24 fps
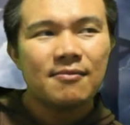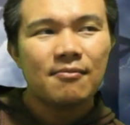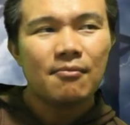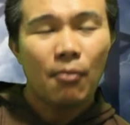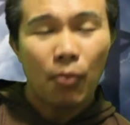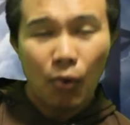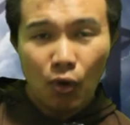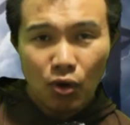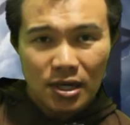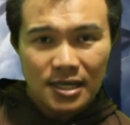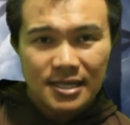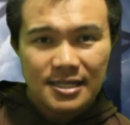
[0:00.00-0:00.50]

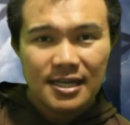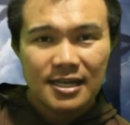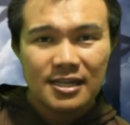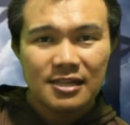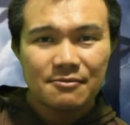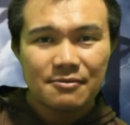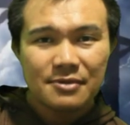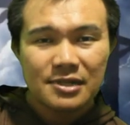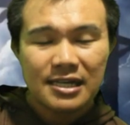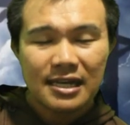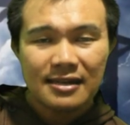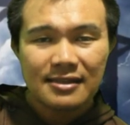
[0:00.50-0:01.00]
boleh
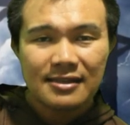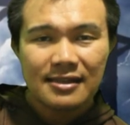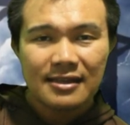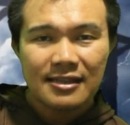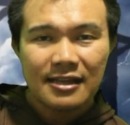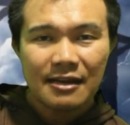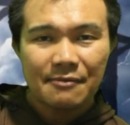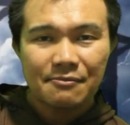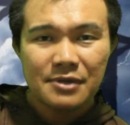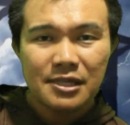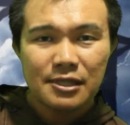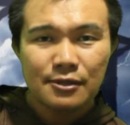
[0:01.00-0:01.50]
jadi benar
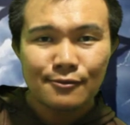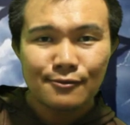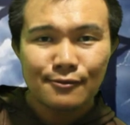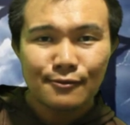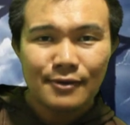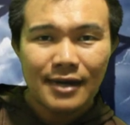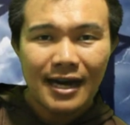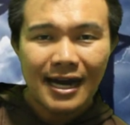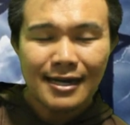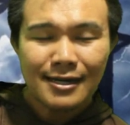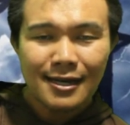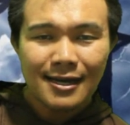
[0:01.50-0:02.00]
tetapi itu
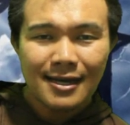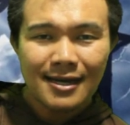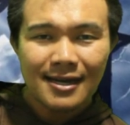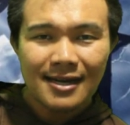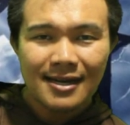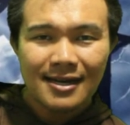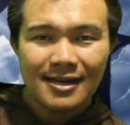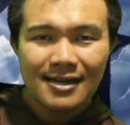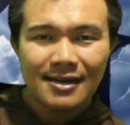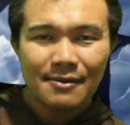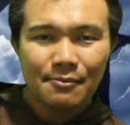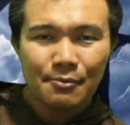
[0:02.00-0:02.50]

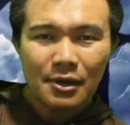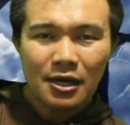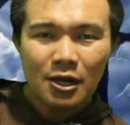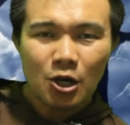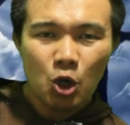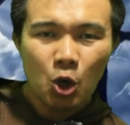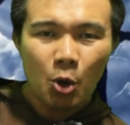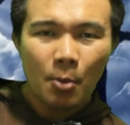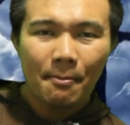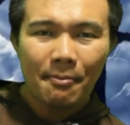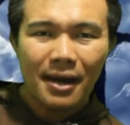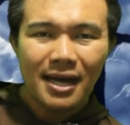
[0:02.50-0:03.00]
ada apa
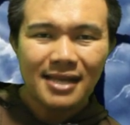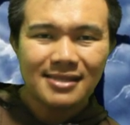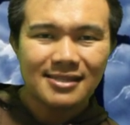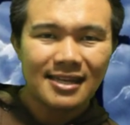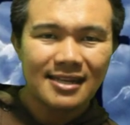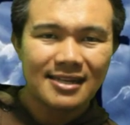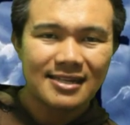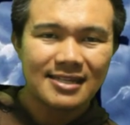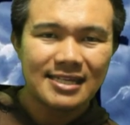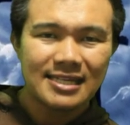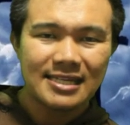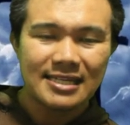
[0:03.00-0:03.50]

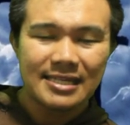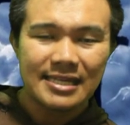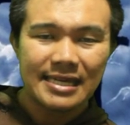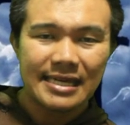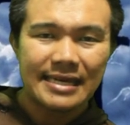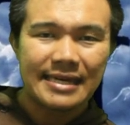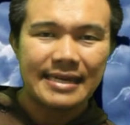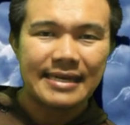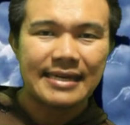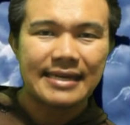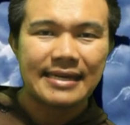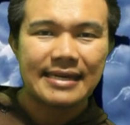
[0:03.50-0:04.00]
lompatan
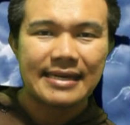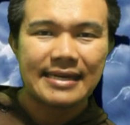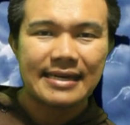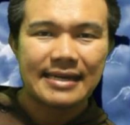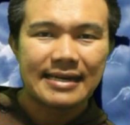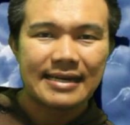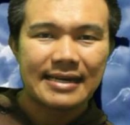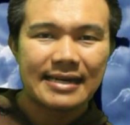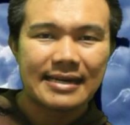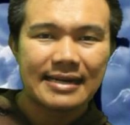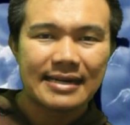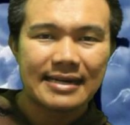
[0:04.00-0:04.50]
ide
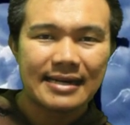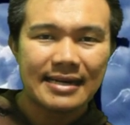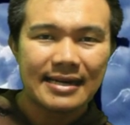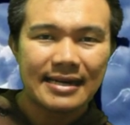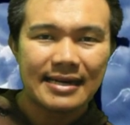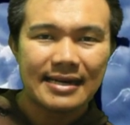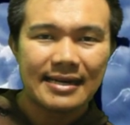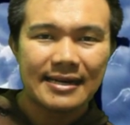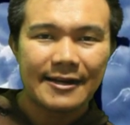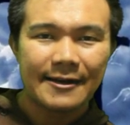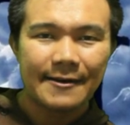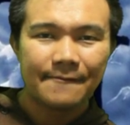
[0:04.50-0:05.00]

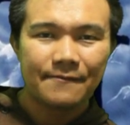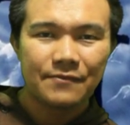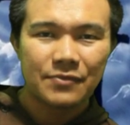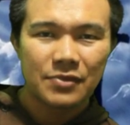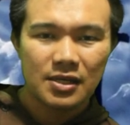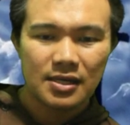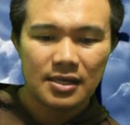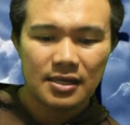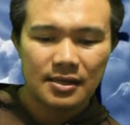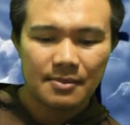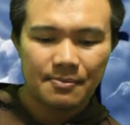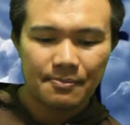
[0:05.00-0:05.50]
karena
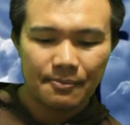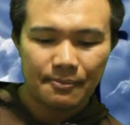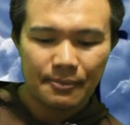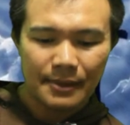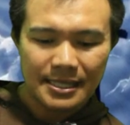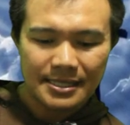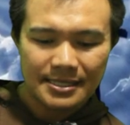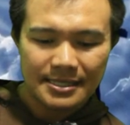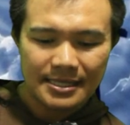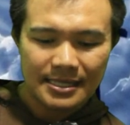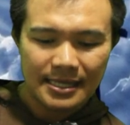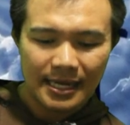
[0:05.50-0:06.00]
ya,
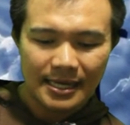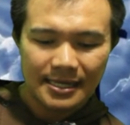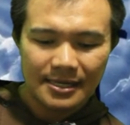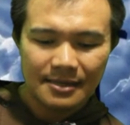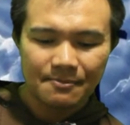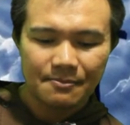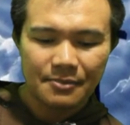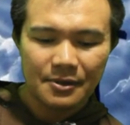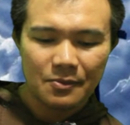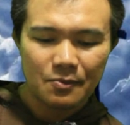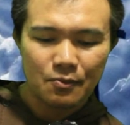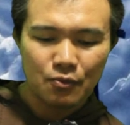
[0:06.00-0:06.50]
pasti ada
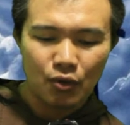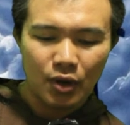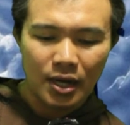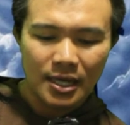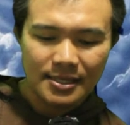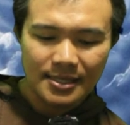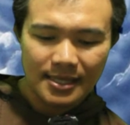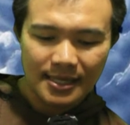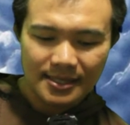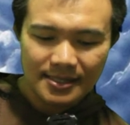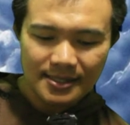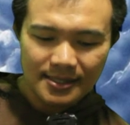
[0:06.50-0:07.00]

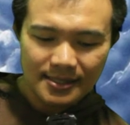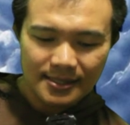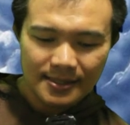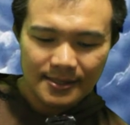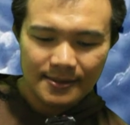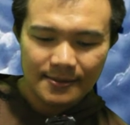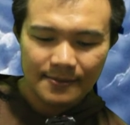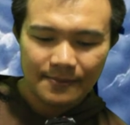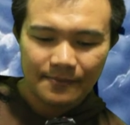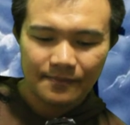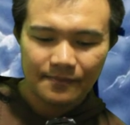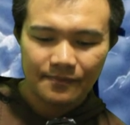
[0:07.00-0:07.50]
perbuatan
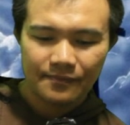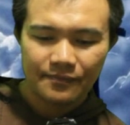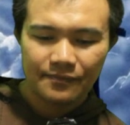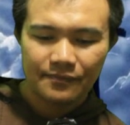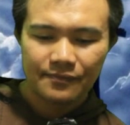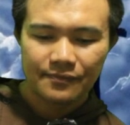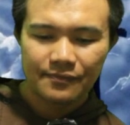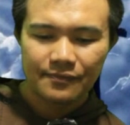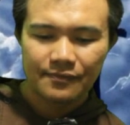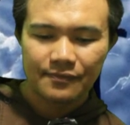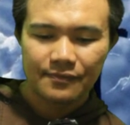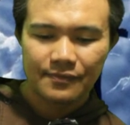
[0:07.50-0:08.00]

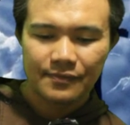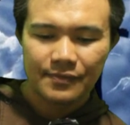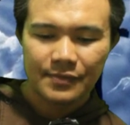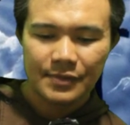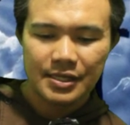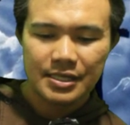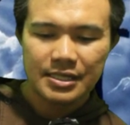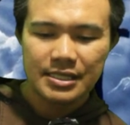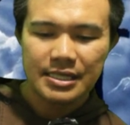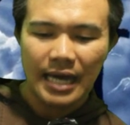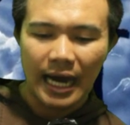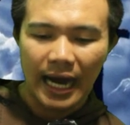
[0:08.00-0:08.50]

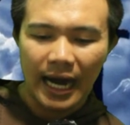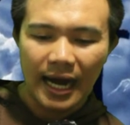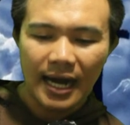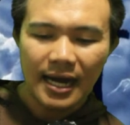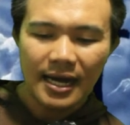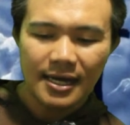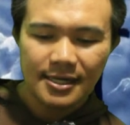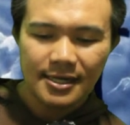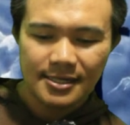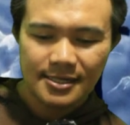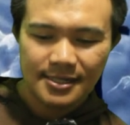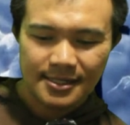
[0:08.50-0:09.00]

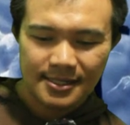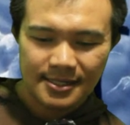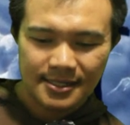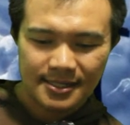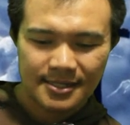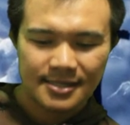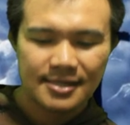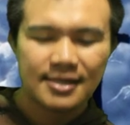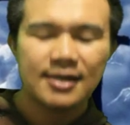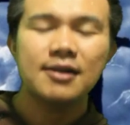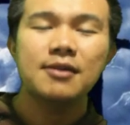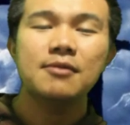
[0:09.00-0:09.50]
yang
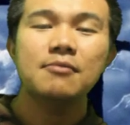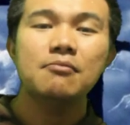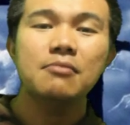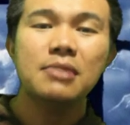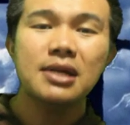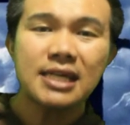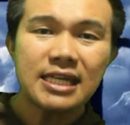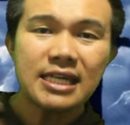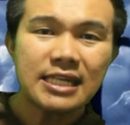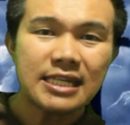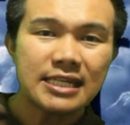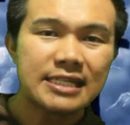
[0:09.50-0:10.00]

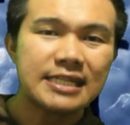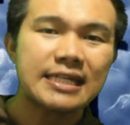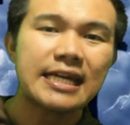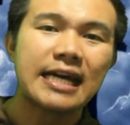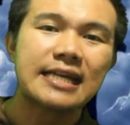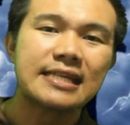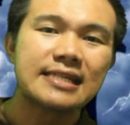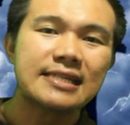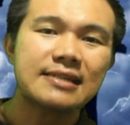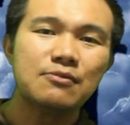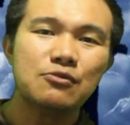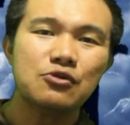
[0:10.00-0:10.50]

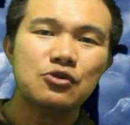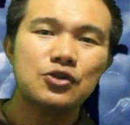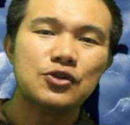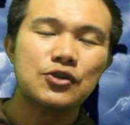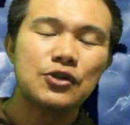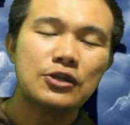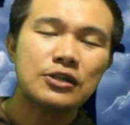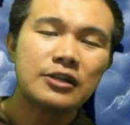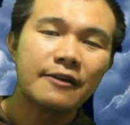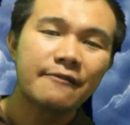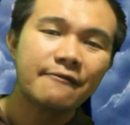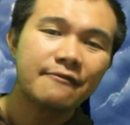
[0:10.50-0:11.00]
menginisiasi
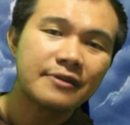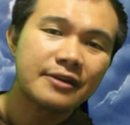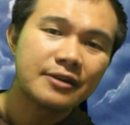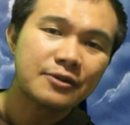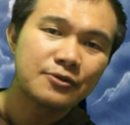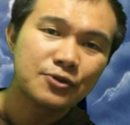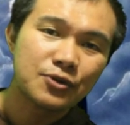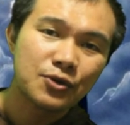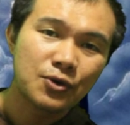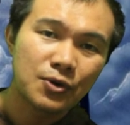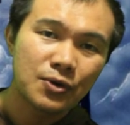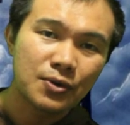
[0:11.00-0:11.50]
munculnya
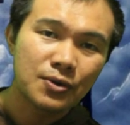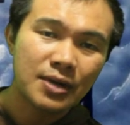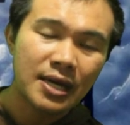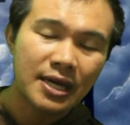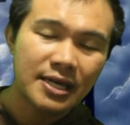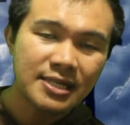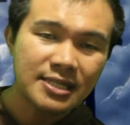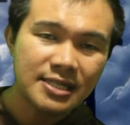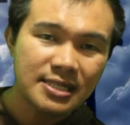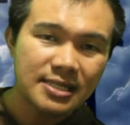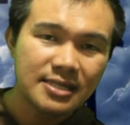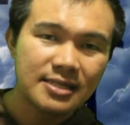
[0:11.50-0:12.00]
virus corona
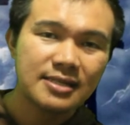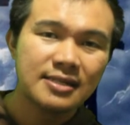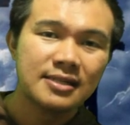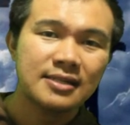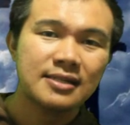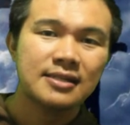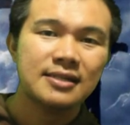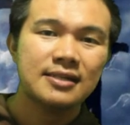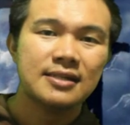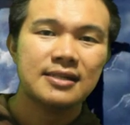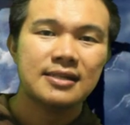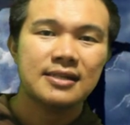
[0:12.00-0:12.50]
ini.
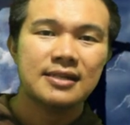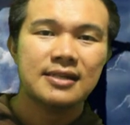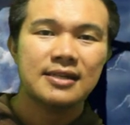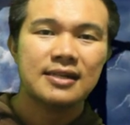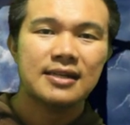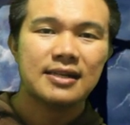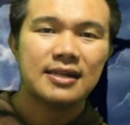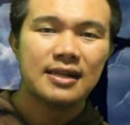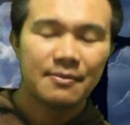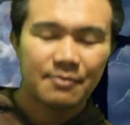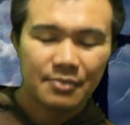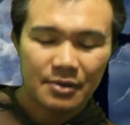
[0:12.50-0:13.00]

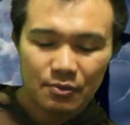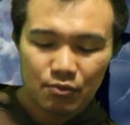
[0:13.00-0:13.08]
Nah,